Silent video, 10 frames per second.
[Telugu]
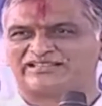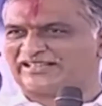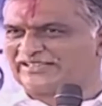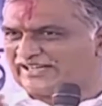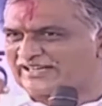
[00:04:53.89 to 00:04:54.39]

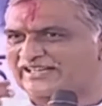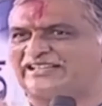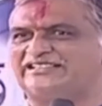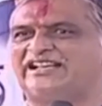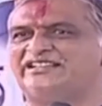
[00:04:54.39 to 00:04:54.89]
తెలంగాణకు
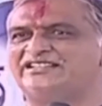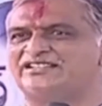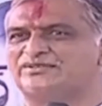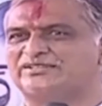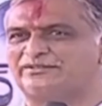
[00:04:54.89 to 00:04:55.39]
అన్యాయం
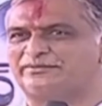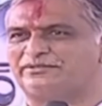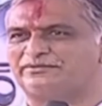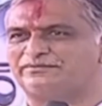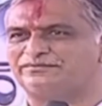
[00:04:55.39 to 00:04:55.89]
చేస్తున్నది మీరు